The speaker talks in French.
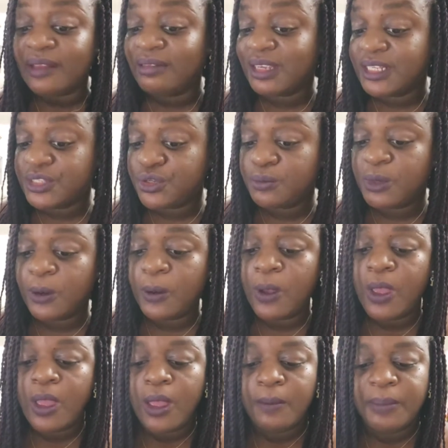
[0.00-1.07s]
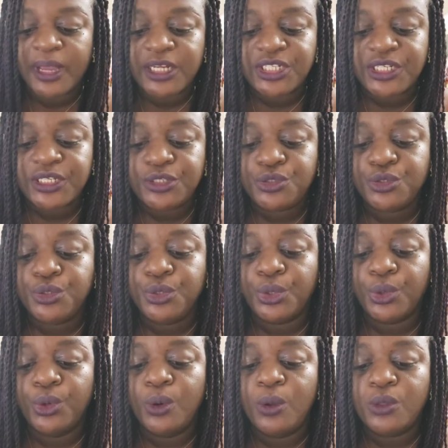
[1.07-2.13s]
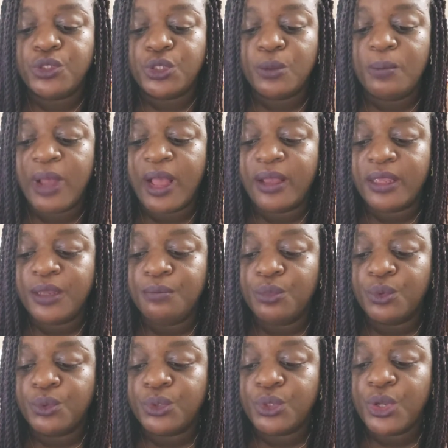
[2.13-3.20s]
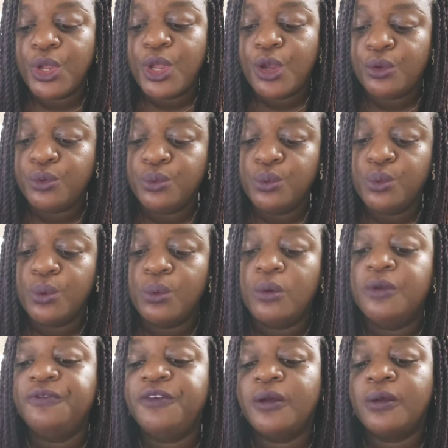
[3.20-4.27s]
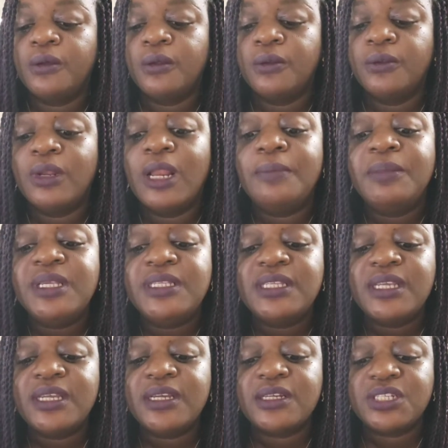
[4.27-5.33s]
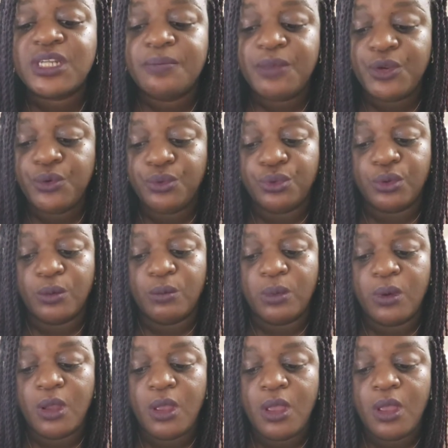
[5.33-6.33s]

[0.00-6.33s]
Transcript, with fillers: Tristement perché sur le sema immonde, d'où le vent de la misère jamais ne tombe,